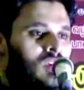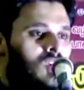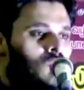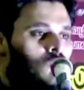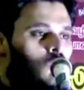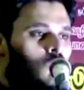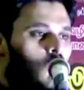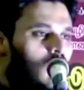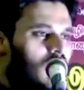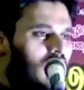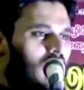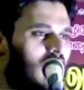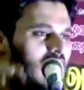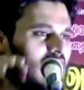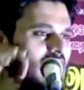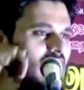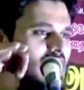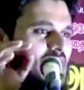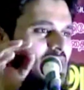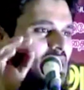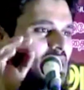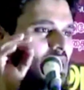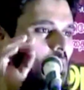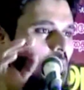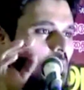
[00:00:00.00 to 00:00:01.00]
சொல்லால்
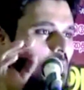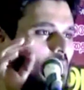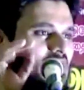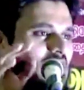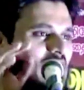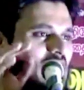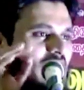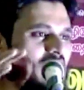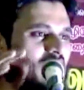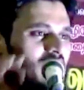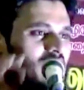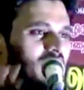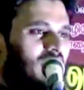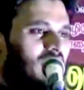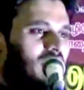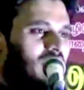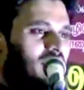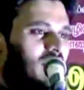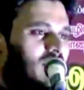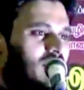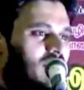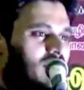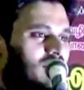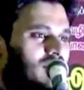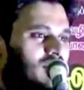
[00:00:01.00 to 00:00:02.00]
அடிக்கப்பட்டாரா
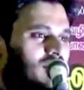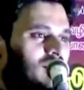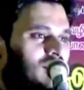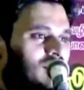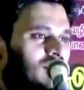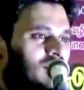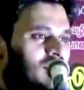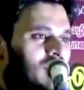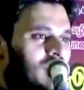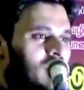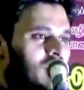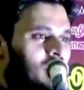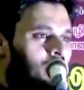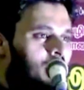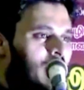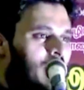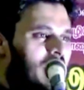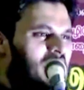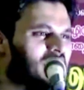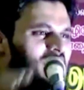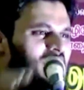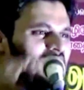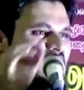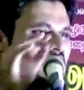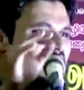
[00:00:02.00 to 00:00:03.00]
இல்லையா
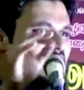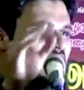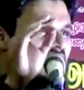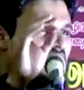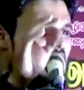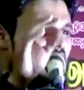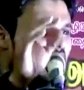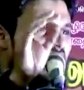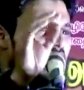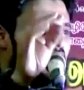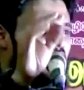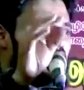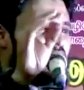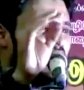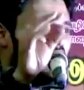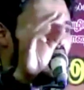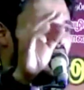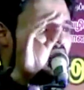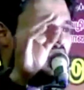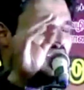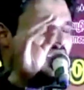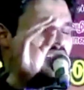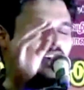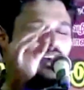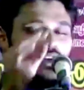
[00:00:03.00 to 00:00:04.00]
பைத்தியக்காரன்
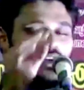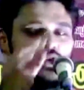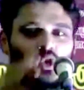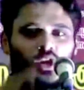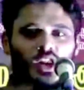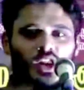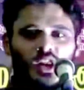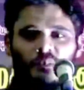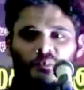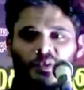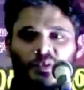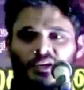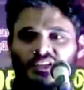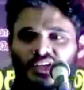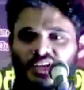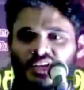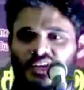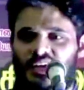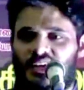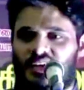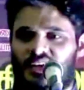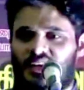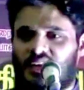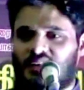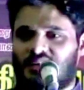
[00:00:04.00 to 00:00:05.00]
செல்கிறான் என்று
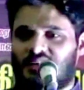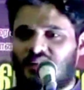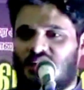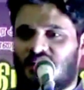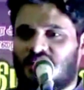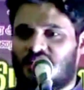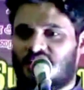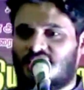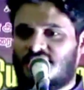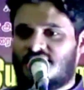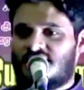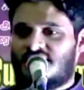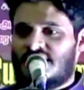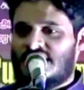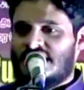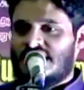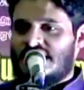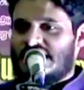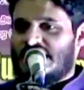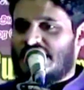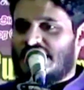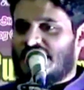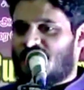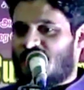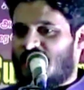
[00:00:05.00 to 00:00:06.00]
சொல்லப்பட்டாரா இல்லையா
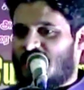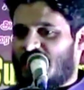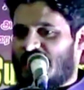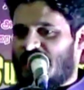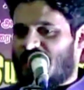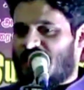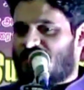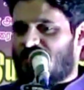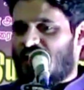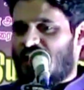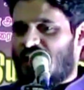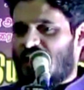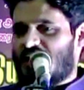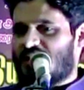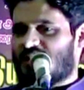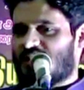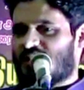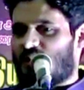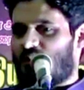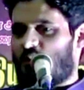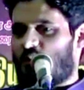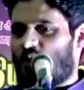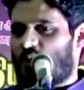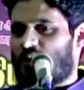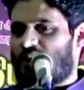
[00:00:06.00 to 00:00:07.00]
இவரை விட இந்த
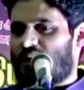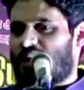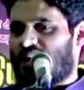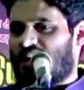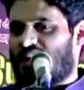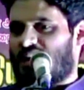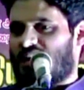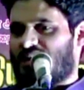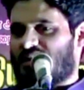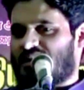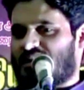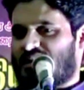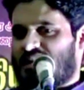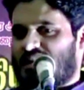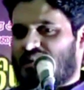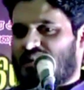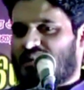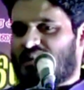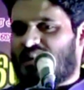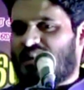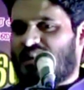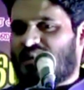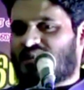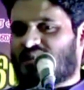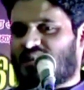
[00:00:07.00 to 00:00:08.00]
பூமியிலே
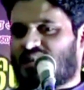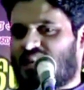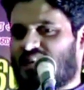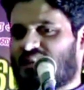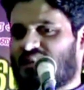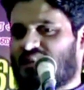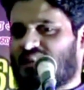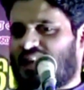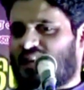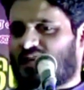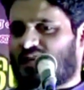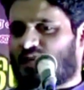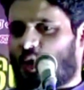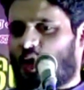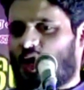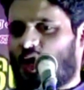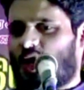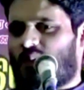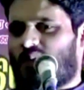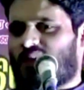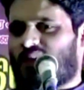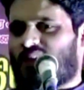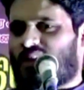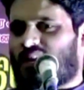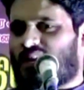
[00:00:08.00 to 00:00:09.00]
இறை செய்தியை
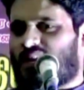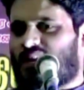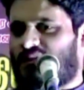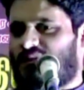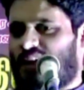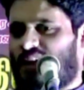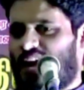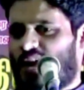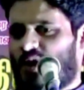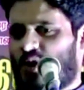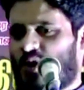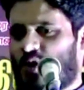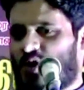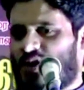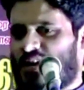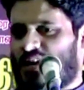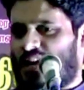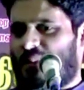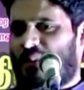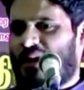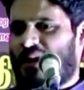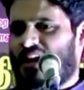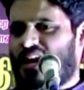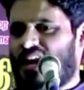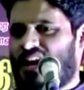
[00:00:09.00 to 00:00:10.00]
சொல்லுவதற்கு வேறொரு
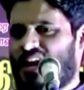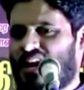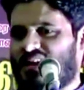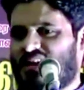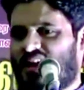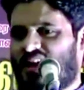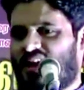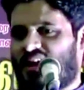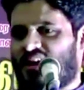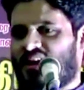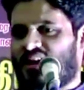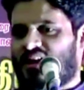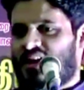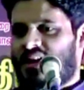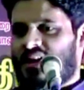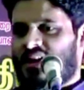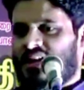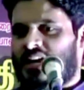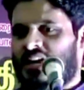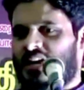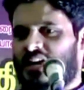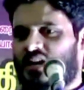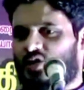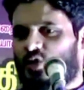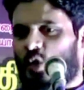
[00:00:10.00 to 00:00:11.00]
நபர் இல்லையா
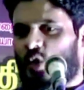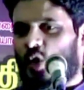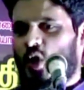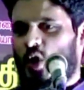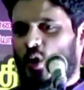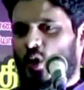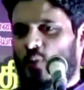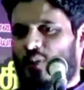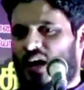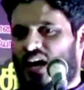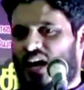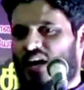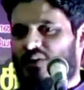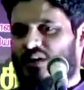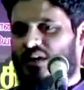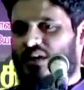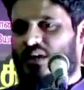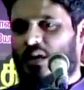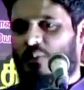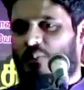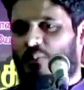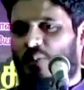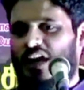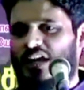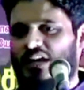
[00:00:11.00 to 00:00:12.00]
என்று சொல்லும்
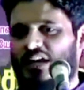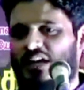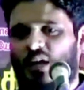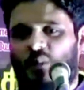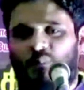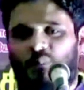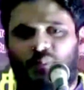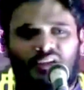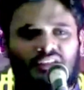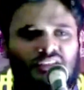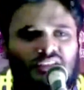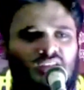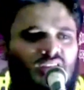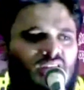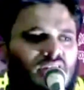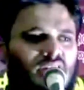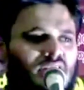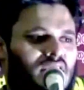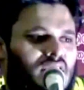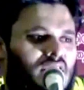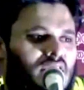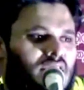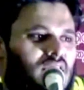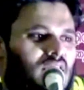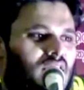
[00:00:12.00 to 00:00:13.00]
அளவிற்கு பழிக்கப்பட்டாரா
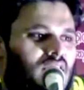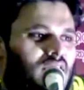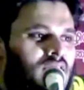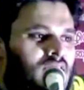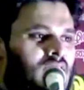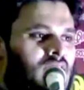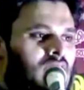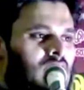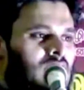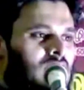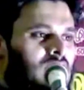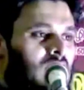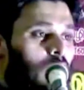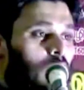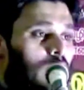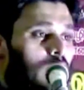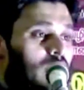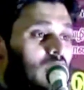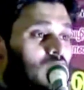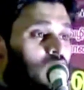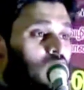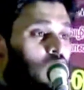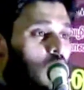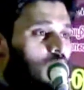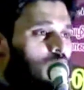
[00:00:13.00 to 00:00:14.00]
இல்லையா
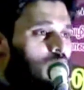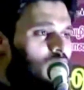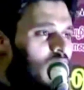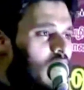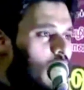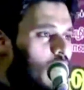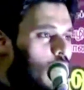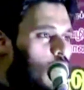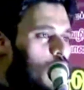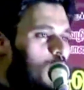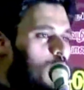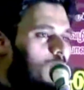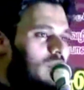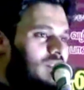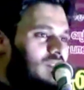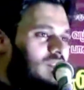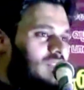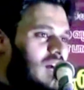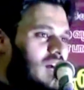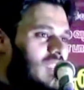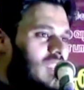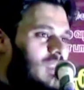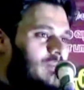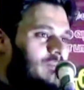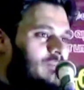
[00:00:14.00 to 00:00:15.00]
தன்னுடைய சொந்த
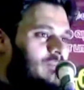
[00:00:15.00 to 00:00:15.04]
குடும்பத்தால்